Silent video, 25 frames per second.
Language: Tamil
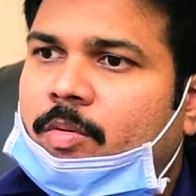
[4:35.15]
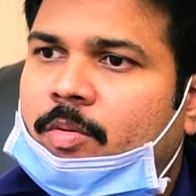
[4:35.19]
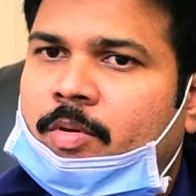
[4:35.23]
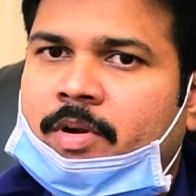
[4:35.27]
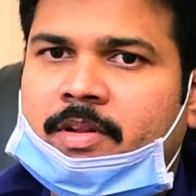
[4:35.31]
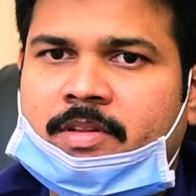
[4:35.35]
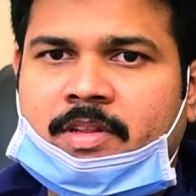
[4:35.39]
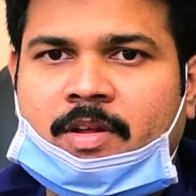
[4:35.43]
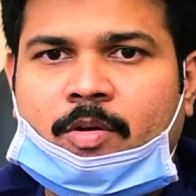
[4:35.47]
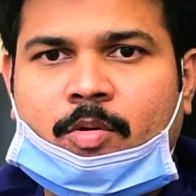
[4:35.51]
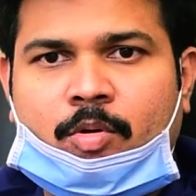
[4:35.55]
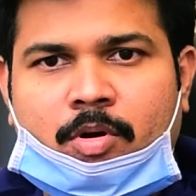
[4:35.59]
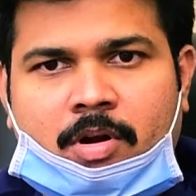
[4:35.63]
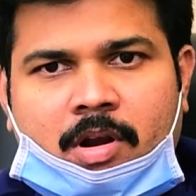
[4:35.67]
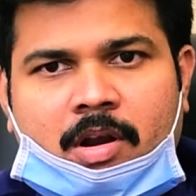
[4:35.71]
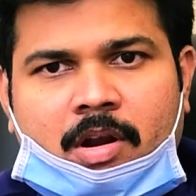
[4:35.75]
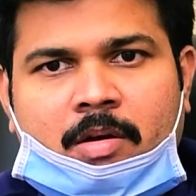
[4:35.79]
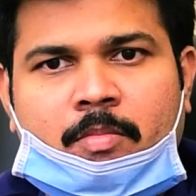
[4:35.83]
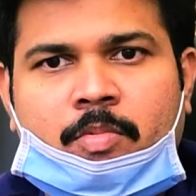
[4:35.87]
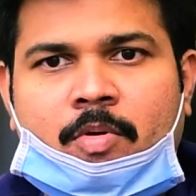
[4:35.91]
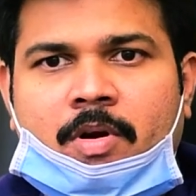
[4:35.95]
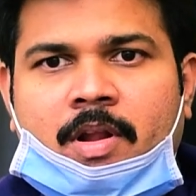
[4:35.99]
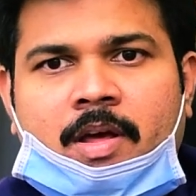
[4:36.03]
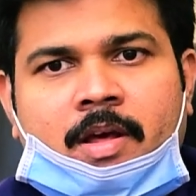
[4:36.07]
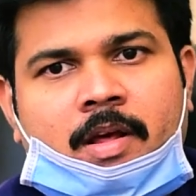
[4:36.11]
ஒருத்தர்
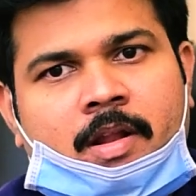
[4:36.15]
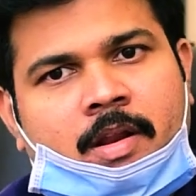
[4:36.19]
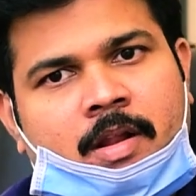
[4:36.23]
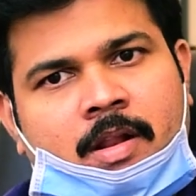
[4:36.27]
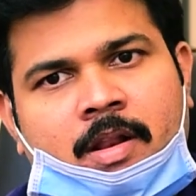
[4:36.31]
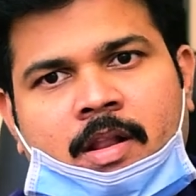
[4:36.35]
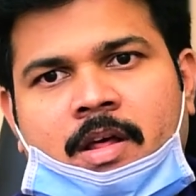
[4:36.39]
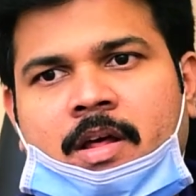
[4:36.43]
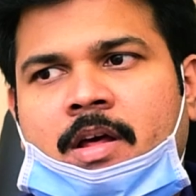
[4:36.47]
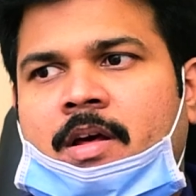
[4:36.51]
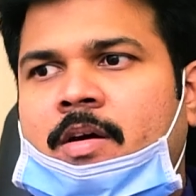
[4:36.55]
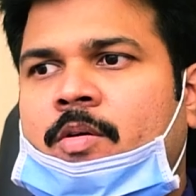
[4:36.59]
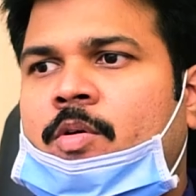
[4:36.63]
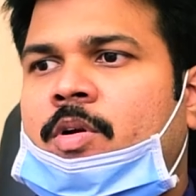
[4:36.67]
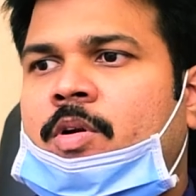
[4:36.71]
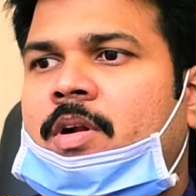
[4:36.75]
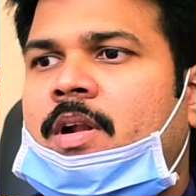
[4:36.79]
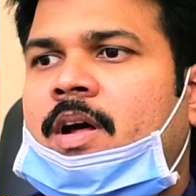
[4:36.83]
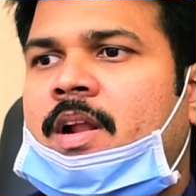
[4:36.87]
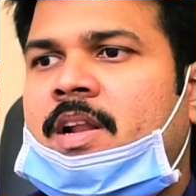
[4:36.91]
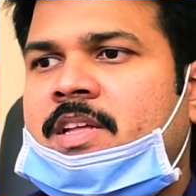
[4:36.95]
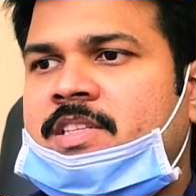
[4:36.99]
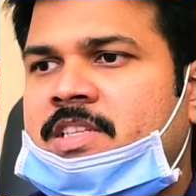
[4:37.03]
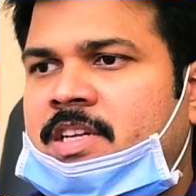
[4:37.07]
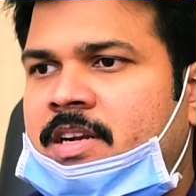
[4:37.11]
ஹோட்டல் போனால் நல்லா ஒரு
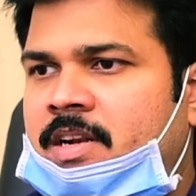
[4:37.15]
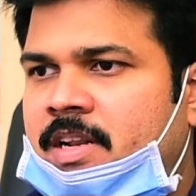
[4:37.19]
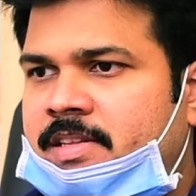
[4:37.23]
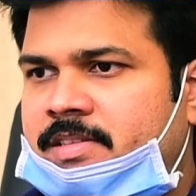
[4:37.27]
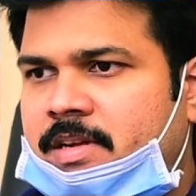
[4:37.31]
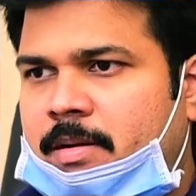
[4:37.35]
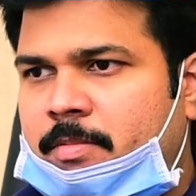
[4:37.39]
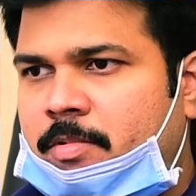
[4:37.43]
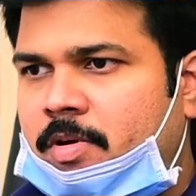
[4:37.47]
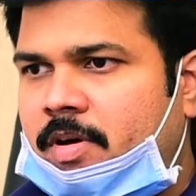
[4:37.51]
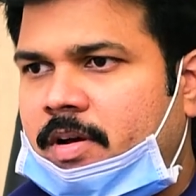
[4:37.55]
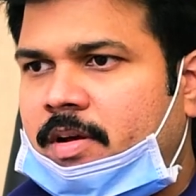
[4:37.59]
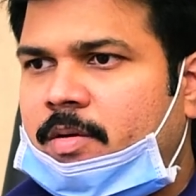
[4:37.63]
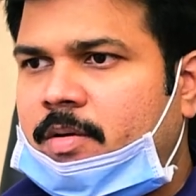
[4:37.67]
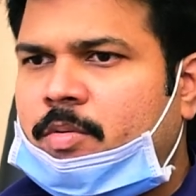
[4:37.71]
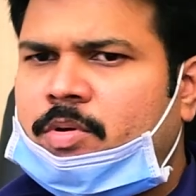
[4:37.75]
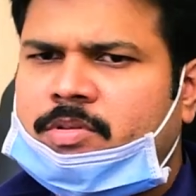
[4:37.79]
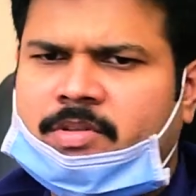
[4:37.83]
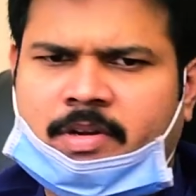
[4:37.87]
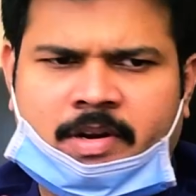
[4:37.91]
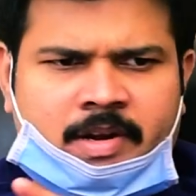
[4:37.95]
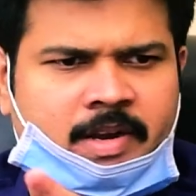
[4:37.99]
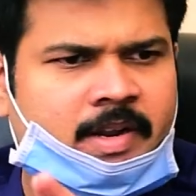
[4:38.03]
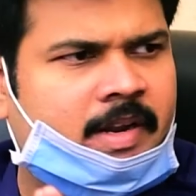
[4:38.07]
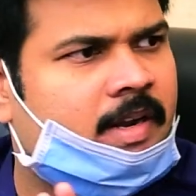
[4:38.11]
நாலஞ்சு இட்லி சாப்பிடுவாங்க
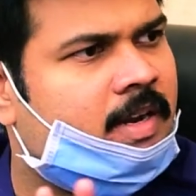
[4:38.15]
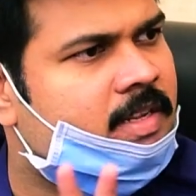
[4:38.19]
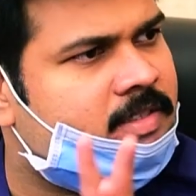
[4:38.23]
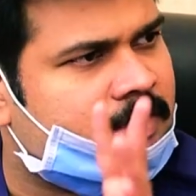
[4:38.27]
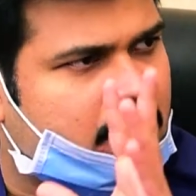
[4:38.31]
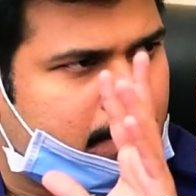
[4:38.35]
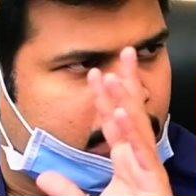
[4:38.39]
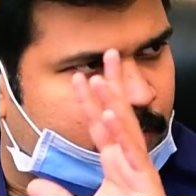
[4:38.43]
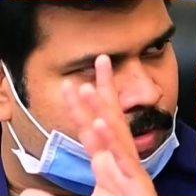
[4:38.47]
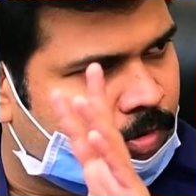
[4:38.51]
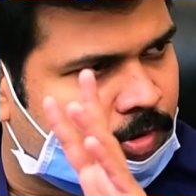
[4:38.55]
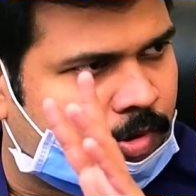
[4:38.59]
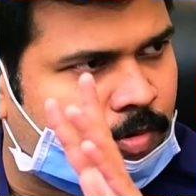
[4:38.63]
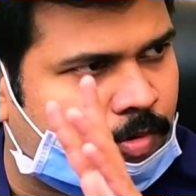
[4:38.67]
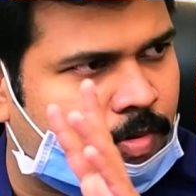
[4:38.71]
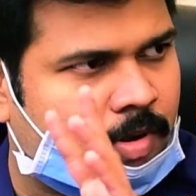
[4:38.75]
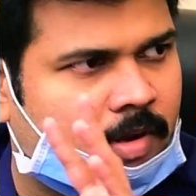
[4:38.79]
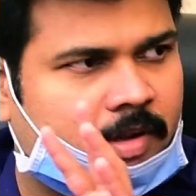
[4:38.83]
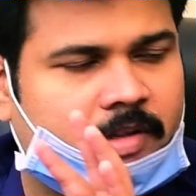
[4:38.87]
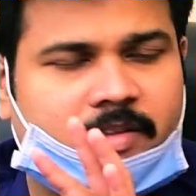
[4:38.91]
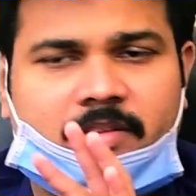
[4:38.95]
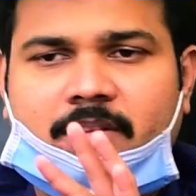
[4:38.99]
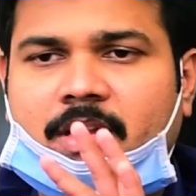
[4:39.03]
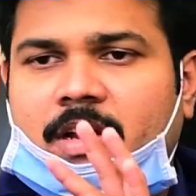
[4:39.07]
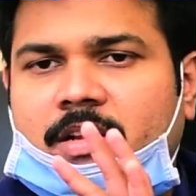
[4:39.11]
ஒருத்தர் ரெண்டு இட்லி சாப்பிட்டு
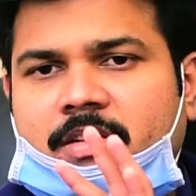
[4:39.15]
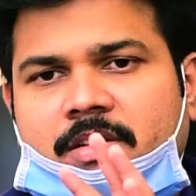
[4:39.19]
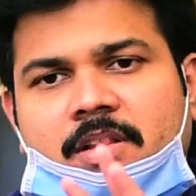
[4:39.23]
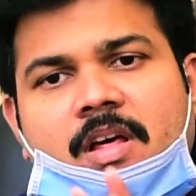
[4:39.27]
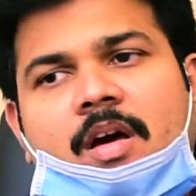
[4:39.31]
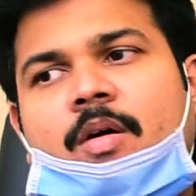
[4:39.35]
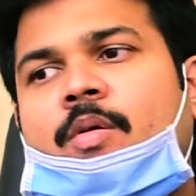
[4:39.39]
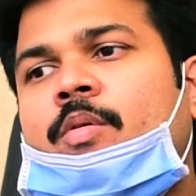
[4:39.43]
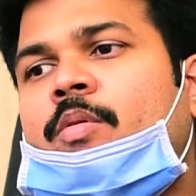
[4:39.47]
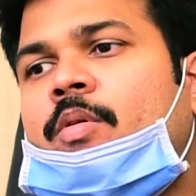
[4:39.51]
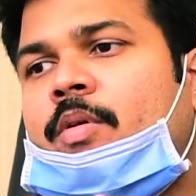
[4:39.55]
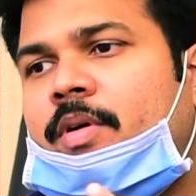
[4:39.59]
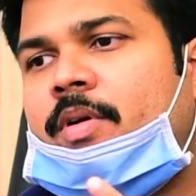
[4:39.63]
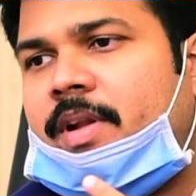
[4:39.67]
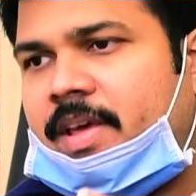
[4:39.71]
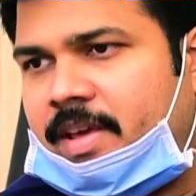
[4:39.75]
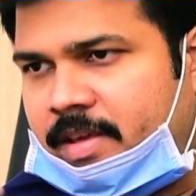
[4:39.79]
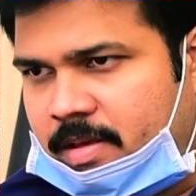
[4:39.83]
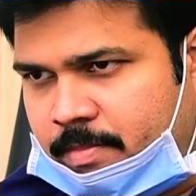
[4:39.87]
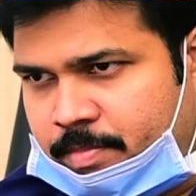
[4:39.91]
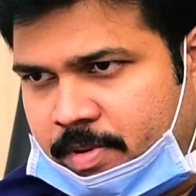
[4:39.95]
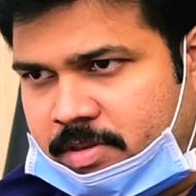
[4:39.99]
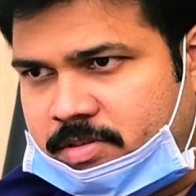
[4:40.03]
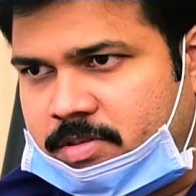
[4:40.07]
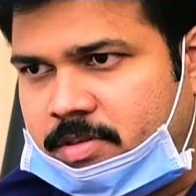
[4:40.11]
வந்துடுவாங்க அதுதான் அவங்களுடைய
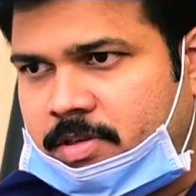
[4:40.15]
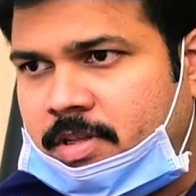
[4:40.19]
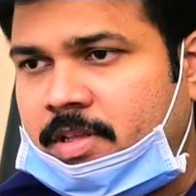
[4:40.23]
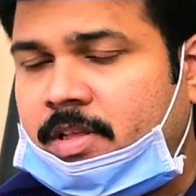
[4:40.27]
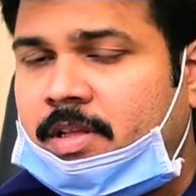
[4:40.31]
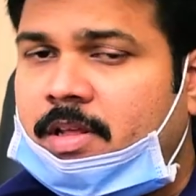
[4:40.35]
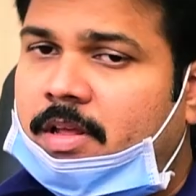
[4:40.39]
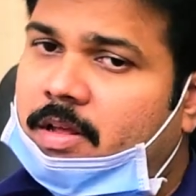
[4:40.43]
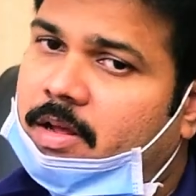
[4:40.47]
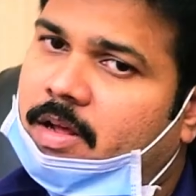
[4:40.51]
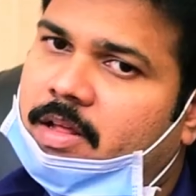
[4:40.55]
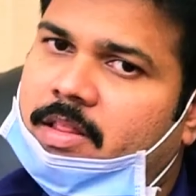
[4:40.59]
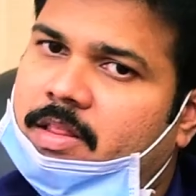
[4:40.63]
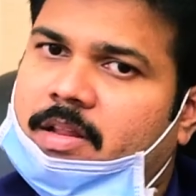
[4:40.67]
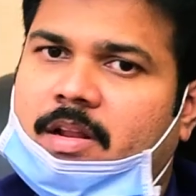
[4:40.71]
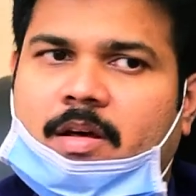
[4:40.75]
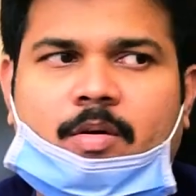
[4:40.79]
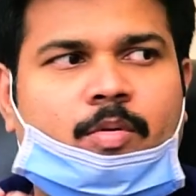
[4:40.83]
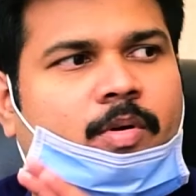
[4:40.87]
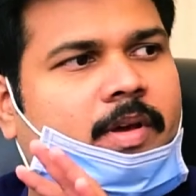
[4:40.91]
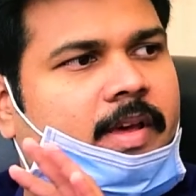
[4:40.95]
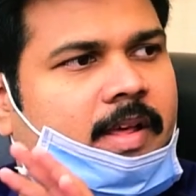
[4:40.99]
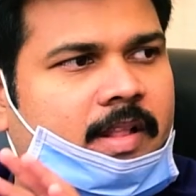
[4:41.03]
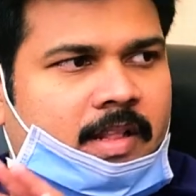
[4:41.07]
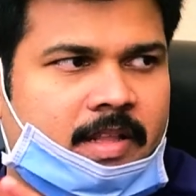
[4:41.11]
கெப்பாசிட்டி அதில்
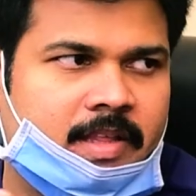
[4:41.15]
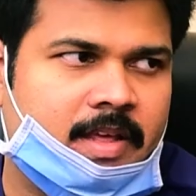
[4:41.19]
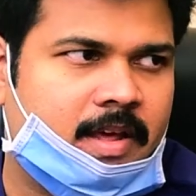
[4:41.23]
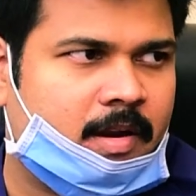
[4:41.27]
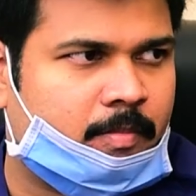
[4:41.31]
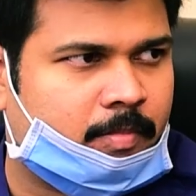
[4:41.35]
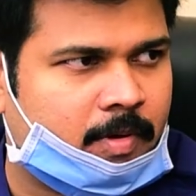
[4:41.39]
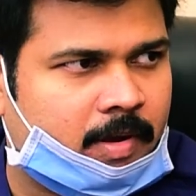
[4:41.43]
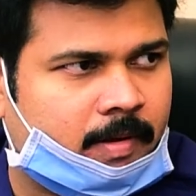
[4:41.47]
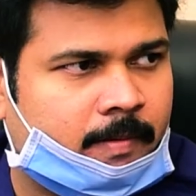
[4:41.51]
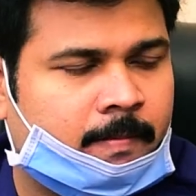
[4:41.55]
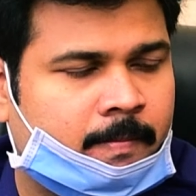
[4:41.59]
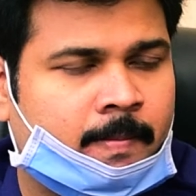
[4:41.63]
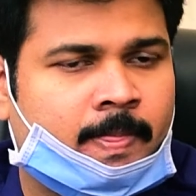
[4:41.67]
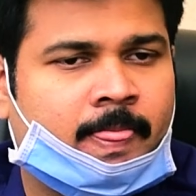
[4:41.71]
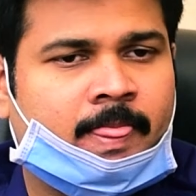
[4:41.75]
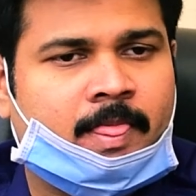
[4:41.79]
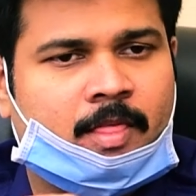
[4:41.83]
அவங்க ஹெல்த்தியாக இருப்பாங்க